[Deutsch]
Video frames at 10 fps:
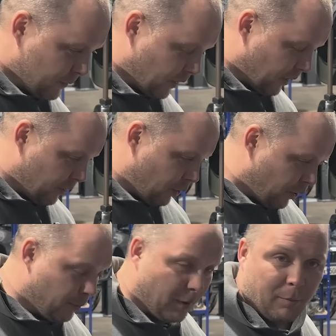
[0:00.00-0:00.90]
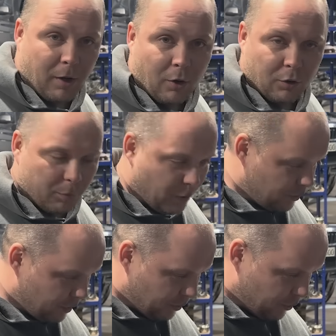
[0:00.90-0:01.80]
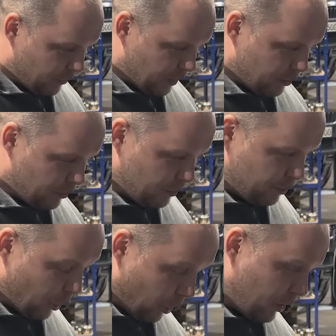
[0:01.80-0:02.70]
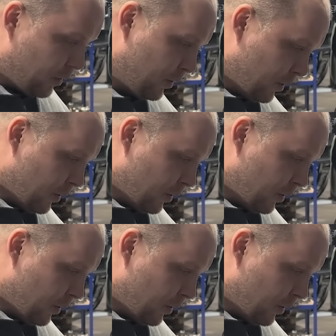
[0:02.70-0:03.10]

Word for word: Das heißt, Kolben einmal rausbauen, dann müssen wir den Block